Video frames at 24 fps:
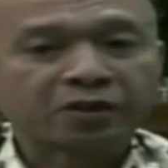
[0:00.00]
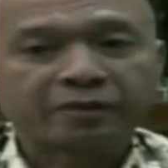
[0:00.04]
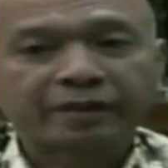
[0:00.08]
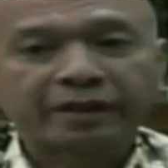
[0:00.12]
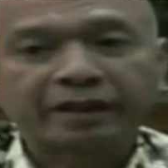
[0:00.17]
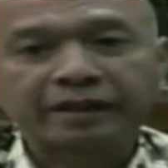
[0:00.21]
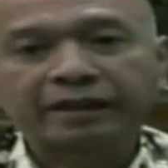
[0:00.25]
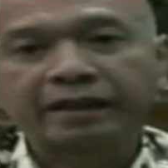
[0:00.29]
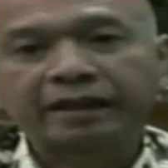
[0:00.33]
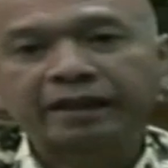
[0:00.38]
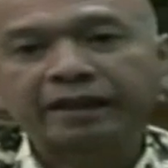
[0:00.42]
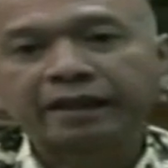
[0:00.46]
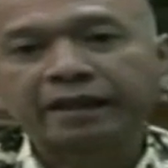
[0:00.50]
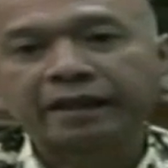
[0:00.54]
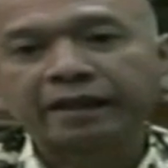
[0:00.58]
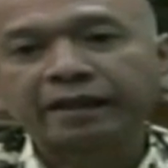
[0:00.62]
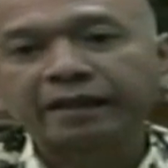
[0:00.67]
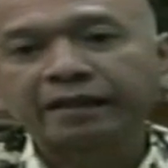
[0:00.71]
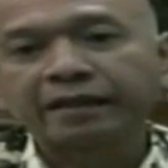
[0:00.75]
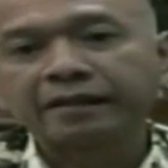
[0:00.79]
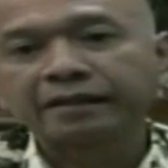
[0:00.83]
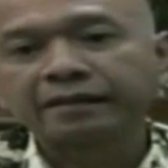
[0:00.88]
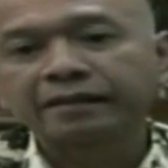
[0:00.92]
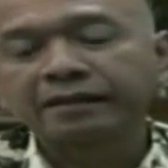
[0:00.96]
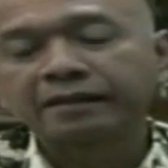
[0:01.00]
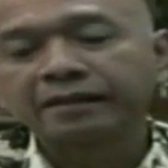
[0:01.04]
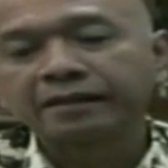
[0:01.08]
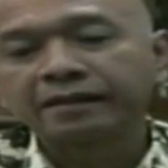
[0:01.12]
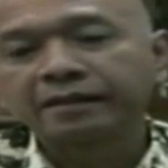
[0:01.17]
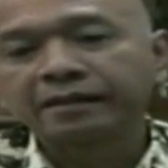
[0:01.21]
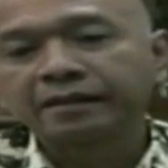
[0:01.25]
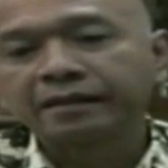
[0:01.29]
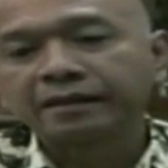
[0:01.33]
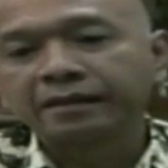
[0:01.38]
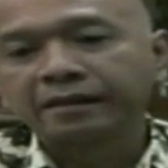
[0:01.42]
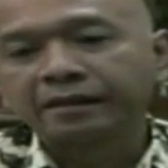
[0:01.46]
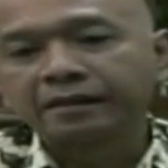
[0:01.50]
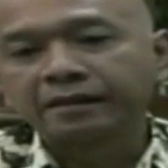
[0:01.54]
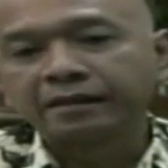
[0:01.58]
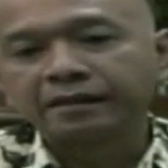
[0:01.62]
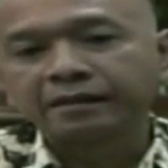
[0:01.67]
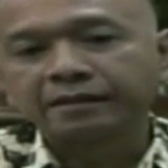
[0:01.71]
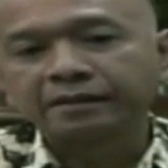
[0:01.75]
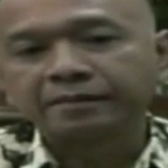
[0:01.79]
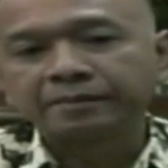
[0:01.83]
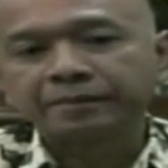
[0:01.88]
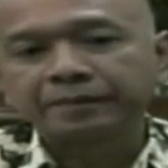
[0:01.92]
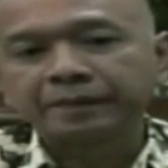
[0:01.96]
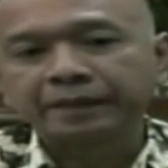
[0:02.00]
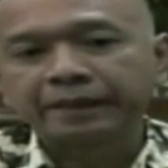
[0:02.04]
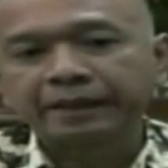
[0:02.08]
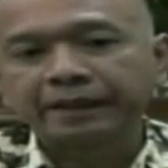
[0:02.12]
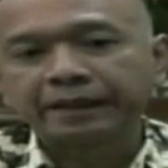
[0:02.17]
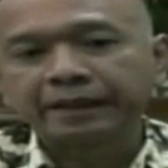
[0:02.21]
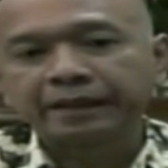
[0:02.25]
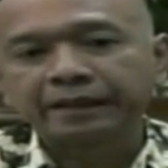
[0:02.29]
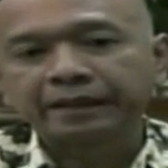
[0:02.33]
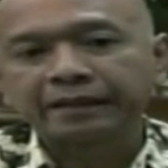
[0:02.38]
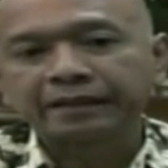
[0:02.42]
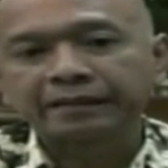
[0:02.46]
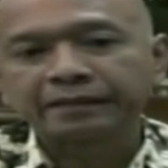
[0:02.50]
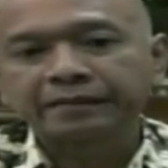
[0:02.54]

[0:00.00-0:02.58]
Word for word: kepada eh, pihak